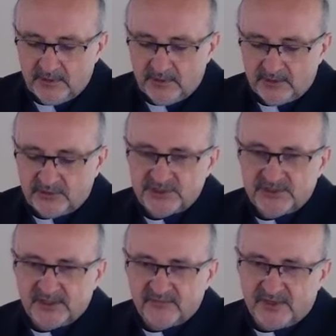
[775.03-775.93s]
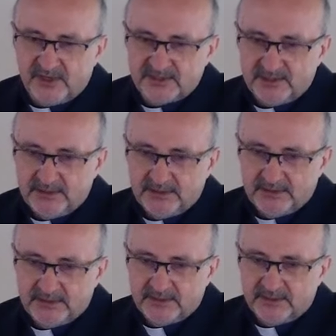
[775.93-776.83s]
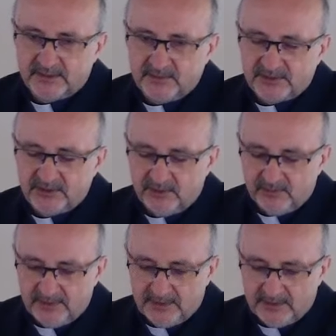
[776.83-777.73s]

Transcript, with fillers: Kto się tak wyraża na temat Hioba?